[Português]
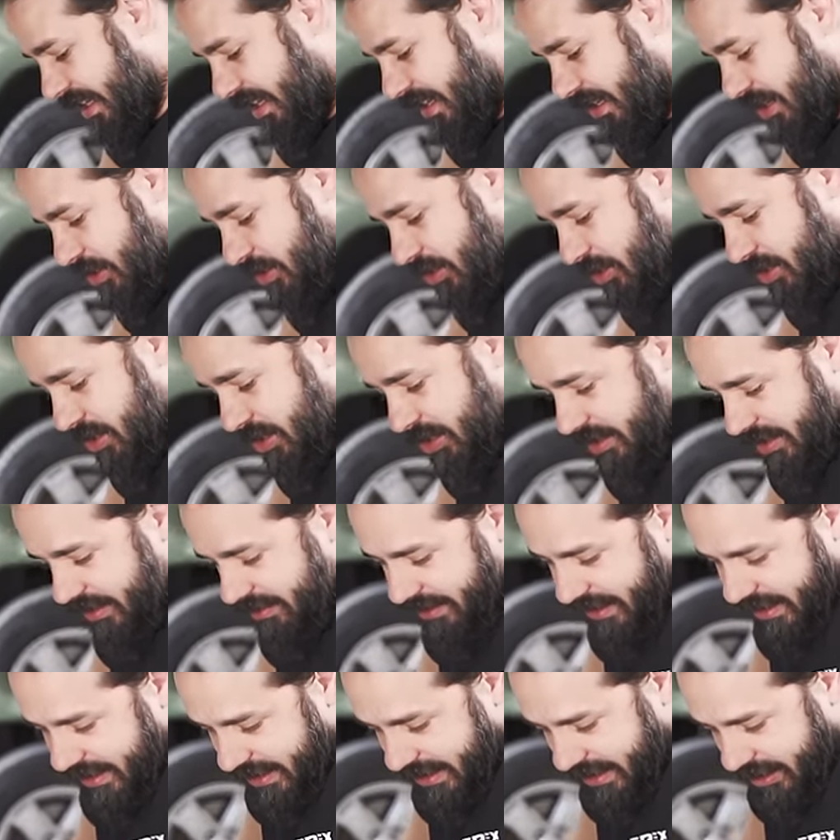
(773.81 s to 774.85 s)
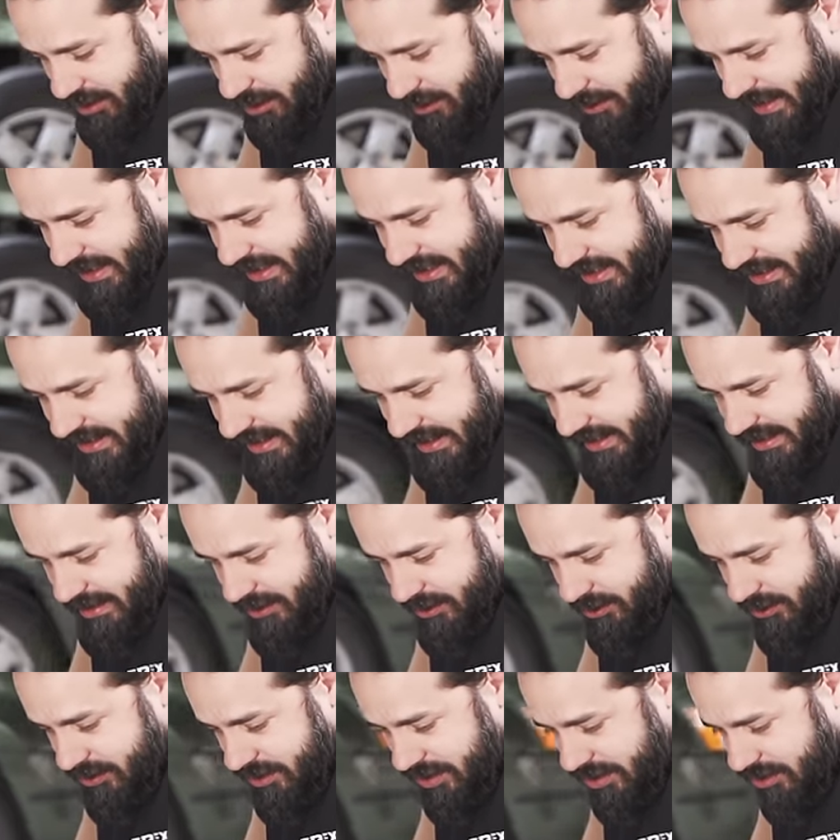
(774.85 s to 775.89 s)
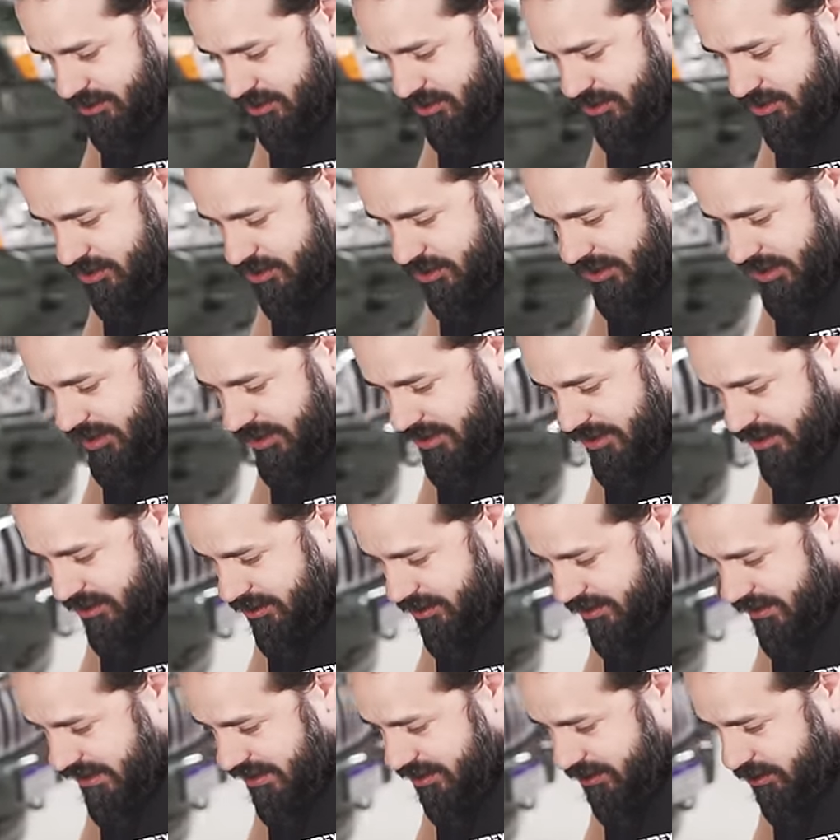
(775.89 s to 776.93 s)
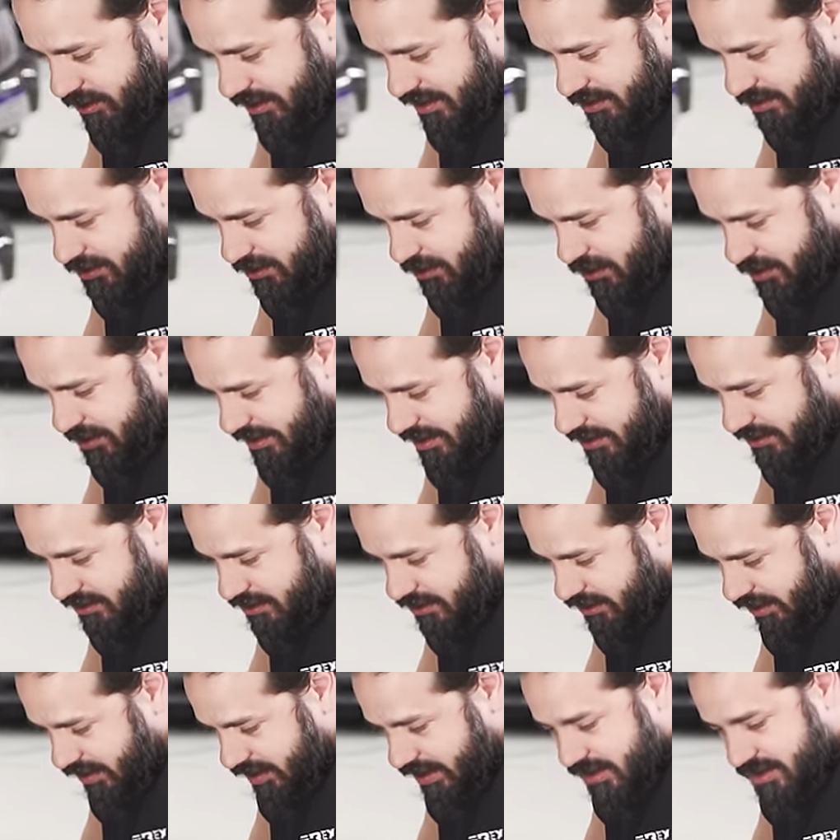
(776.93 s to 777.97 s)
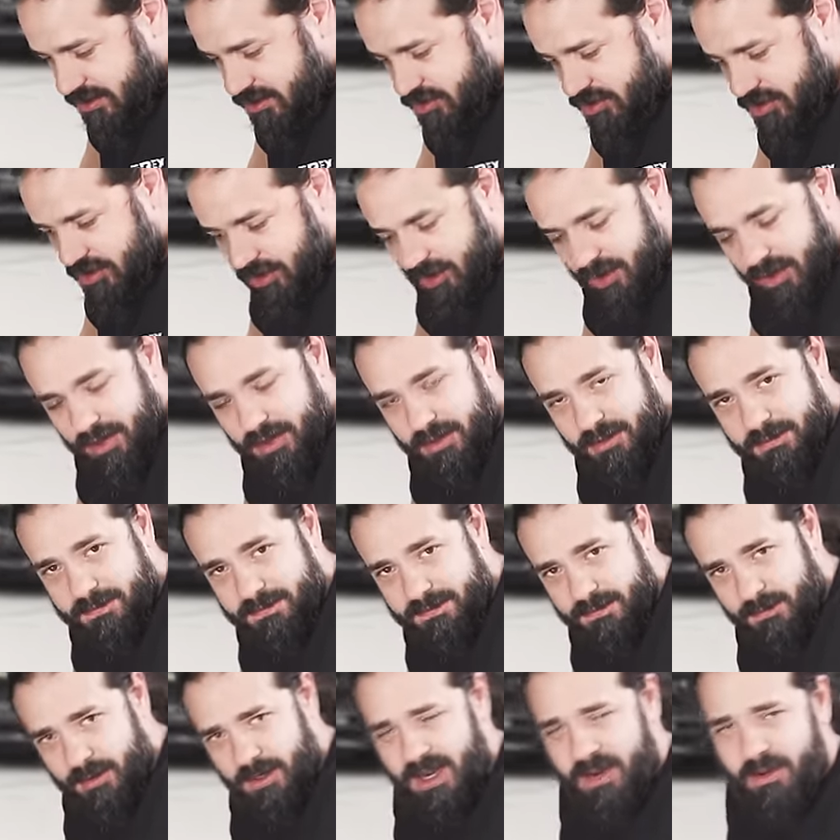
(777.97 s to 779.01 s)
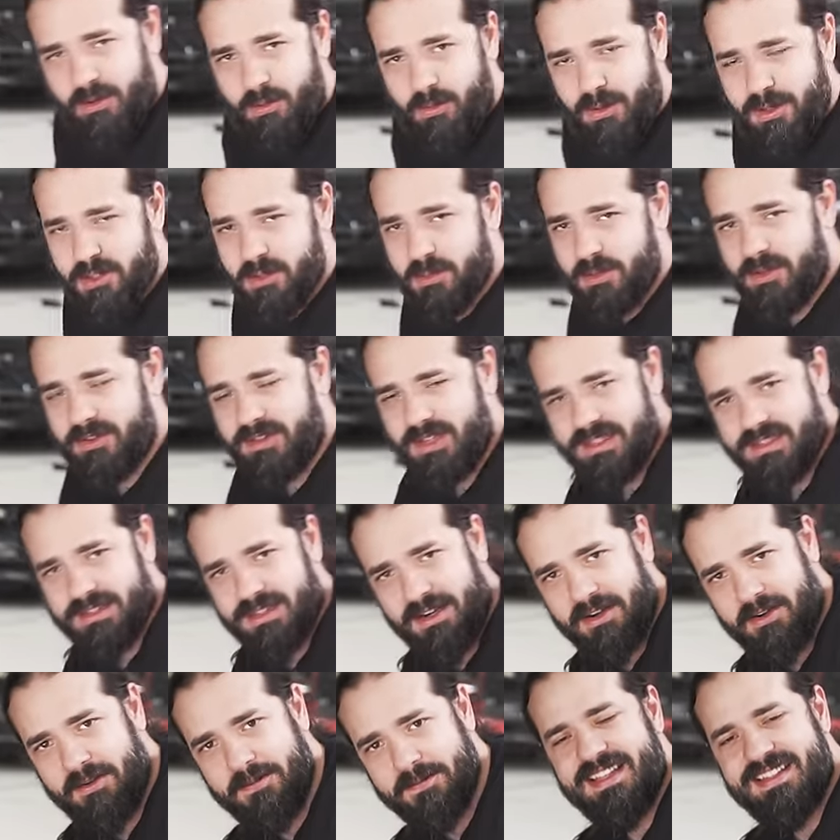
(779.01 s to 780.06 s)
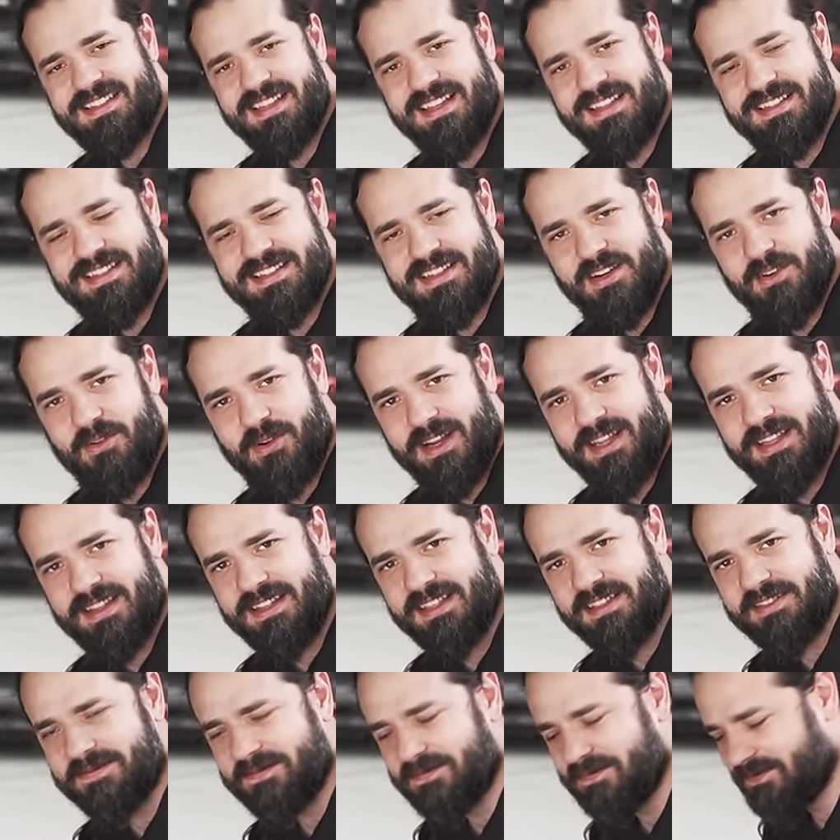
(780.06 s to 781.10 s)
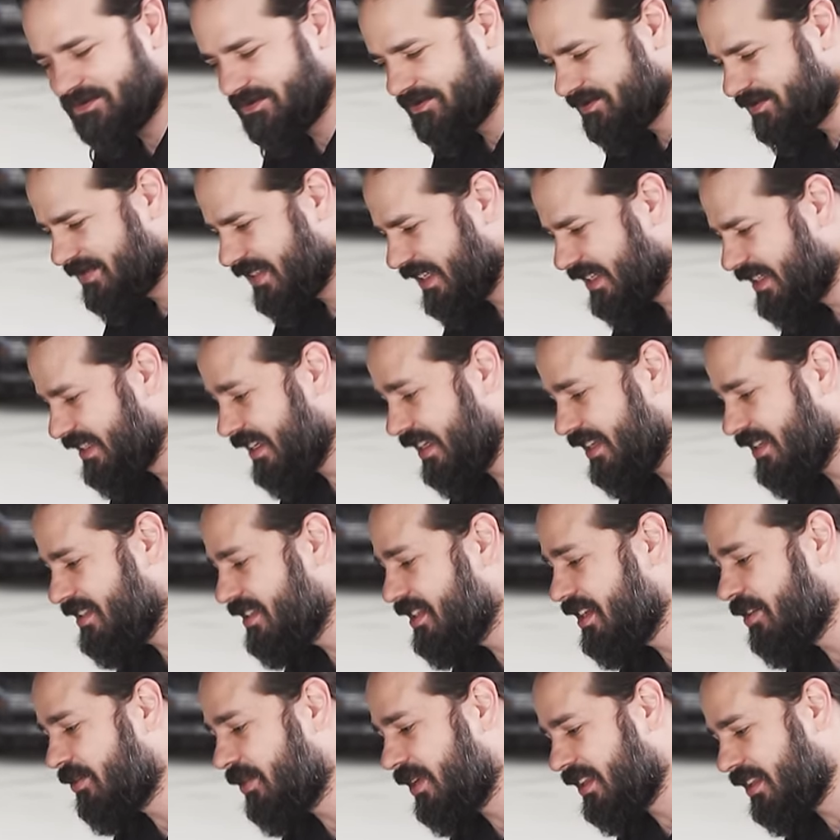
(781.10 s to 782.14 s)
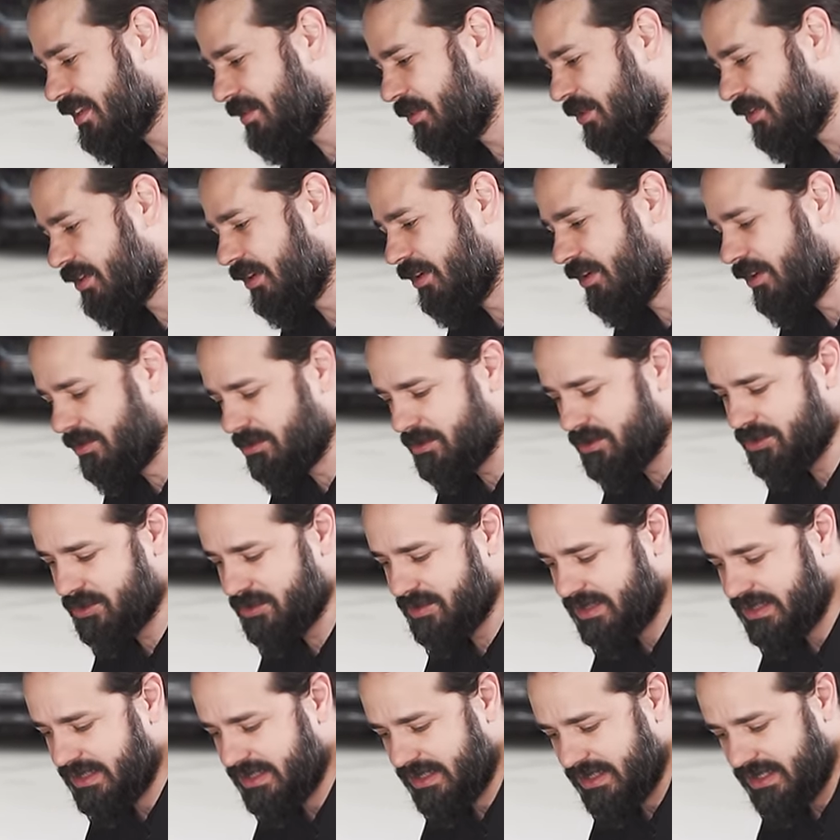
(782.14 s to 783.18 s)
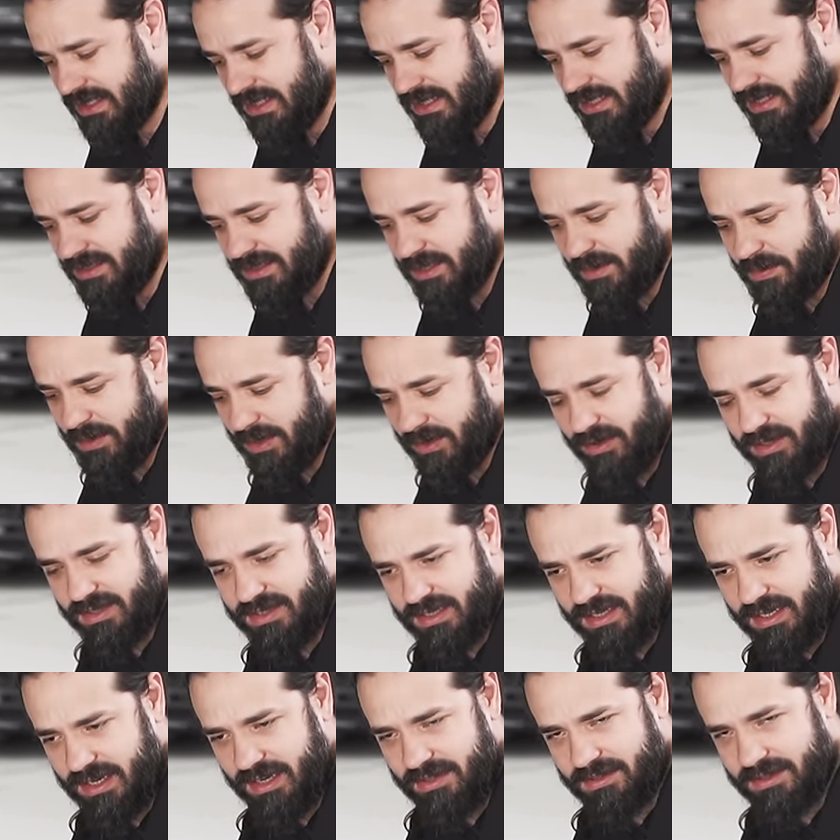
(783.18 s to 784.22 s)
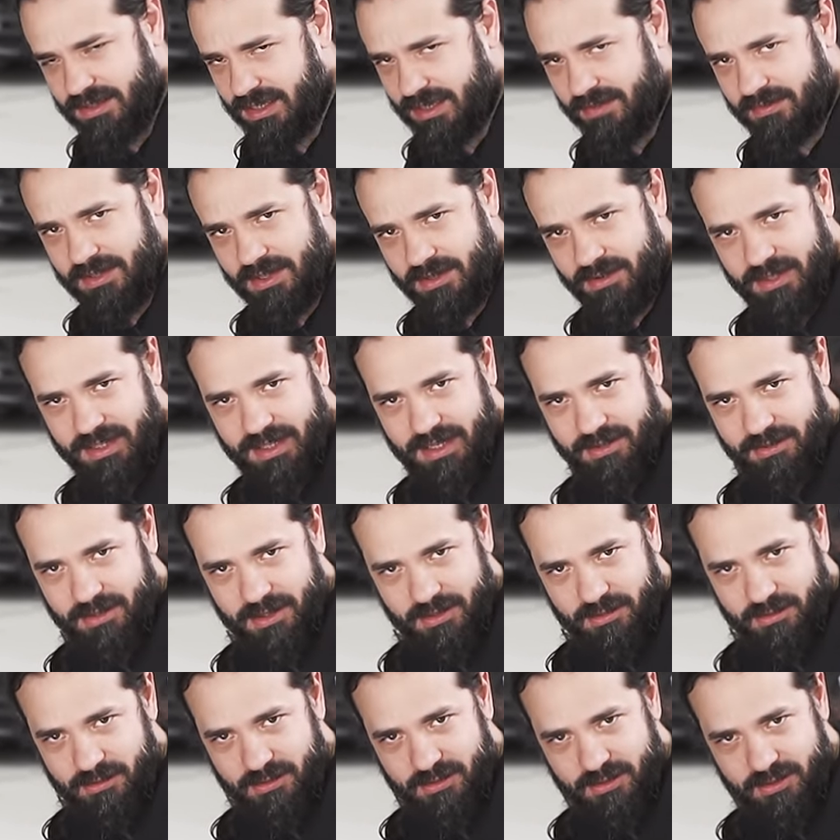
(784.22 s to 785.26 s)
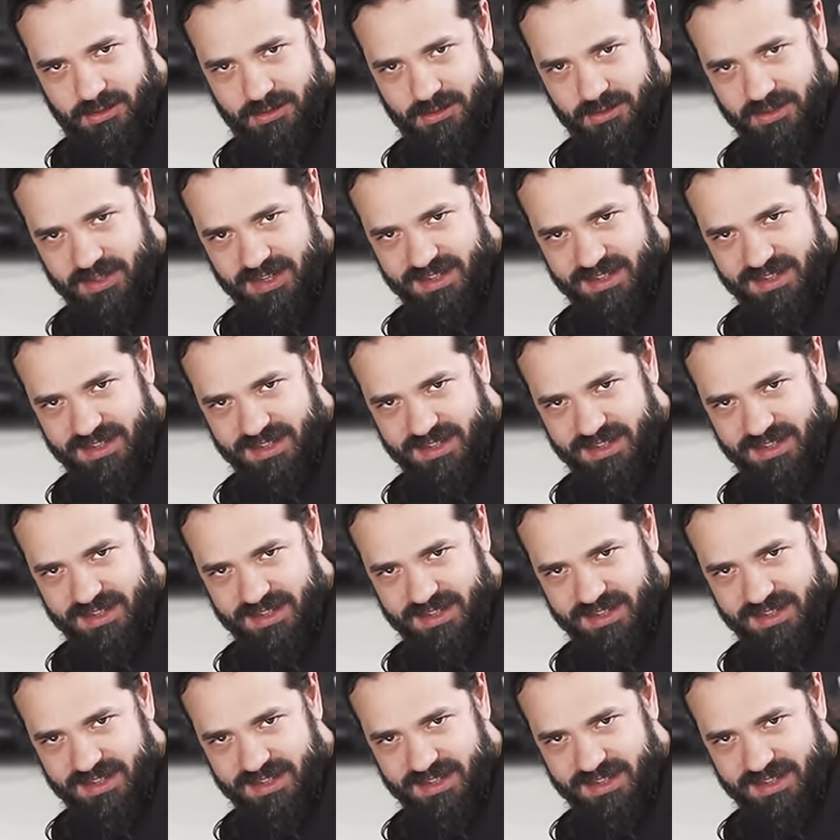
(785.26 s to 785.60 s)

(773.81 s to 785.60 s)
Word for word: eu consigo avaliar como é que está o teu histórico das tuas últimas trocas de óleo. Quantos mil está esse carro? 150? 150 mil quilômetros. Você pegou esse carro, você deve ter rodado que, uns